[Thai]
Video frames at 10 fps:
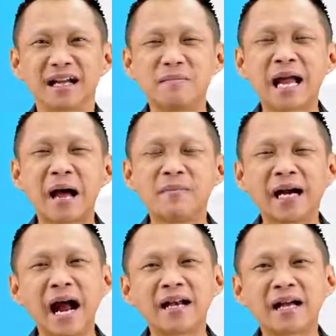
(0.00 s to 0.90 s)
คำถาม
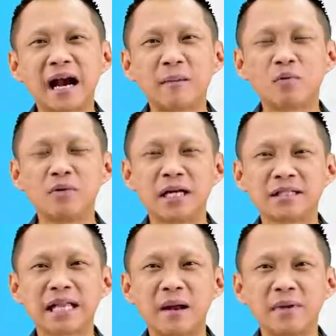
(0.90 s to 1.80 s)
แรกนะครับครูอยา
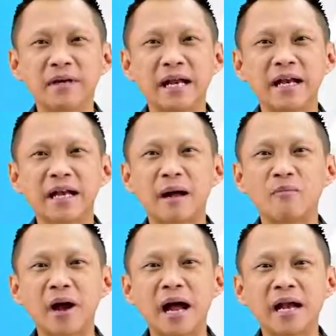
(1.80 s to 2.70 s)
กจะถามนักเรียนนะครั
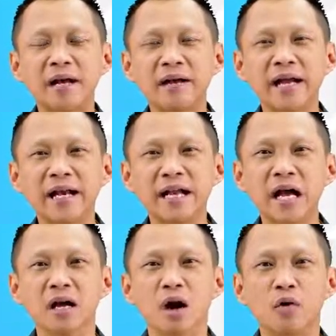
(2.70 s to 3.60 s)
บว่านักเรียน
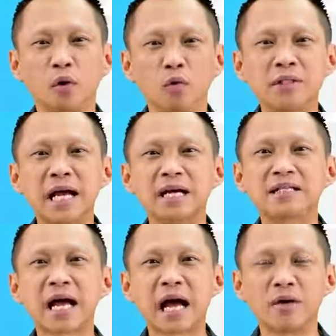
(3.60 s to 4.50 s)
เนี่ยรู้จัก
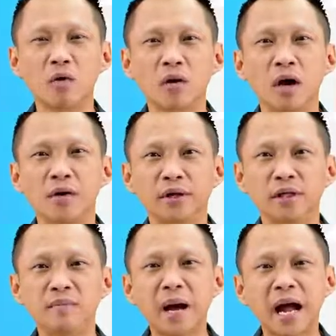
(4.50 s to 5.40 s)
ชาดกห
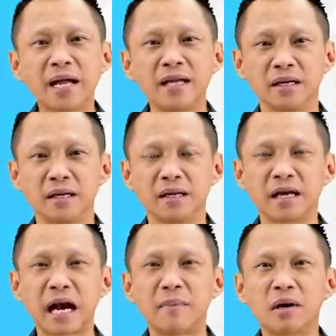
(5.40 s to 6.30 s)
รือไม่
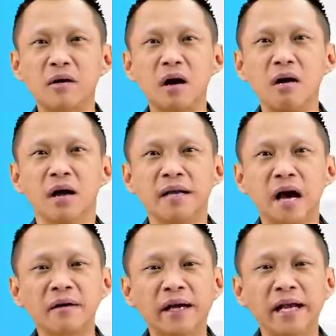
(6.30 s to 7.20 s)
นะครับ แล้วก็
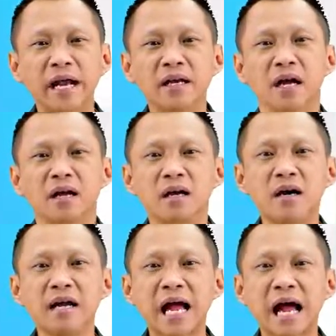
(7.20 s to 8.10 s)
นักเรียนเค
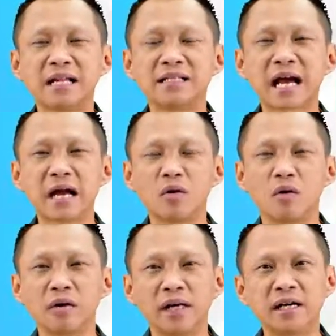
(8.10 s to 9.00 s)
ยอ่านชาด
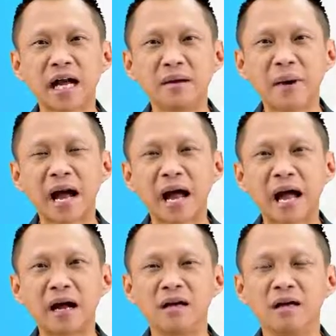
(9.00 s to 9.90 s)
กเรื่องใดบ้า
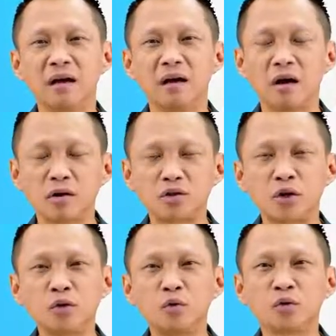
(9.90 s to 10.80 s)
ง ลอง
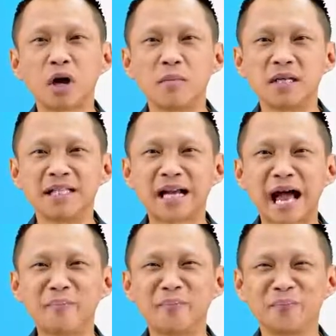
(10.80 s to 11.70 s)
ช่วยครูตอบหน่อยสิค
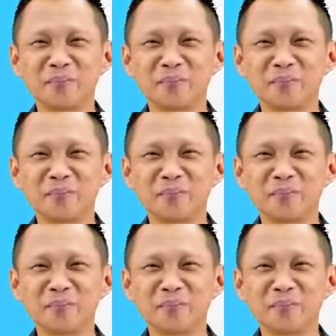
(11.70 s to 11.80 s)
รับ